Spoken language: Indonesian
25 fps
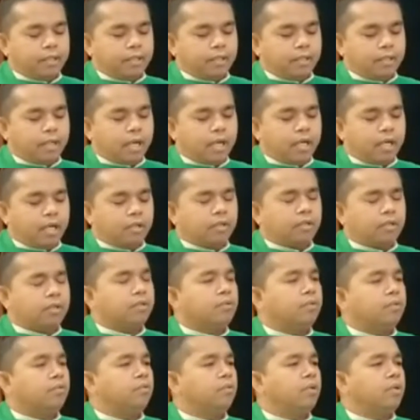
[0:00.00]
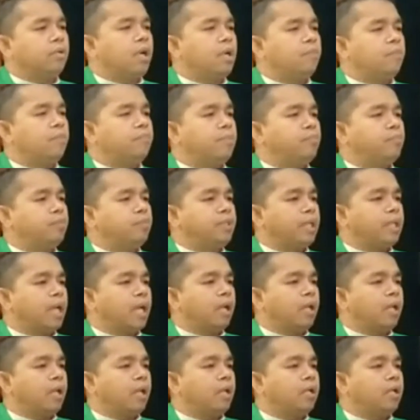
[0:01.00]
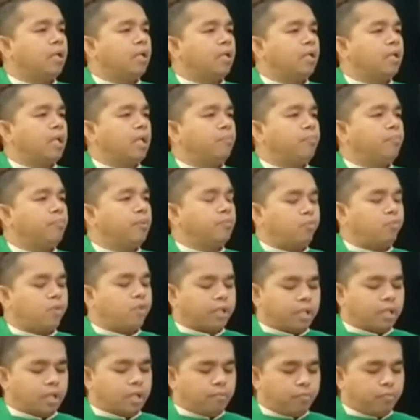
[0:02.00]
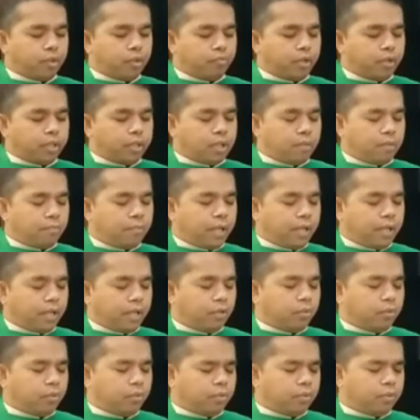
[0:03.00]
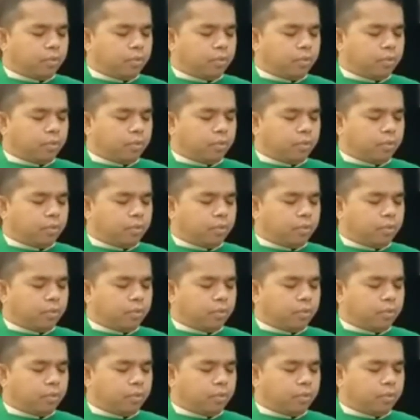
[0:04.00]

dan juga memuji Allah karena perbuatan-perbuatan baik itu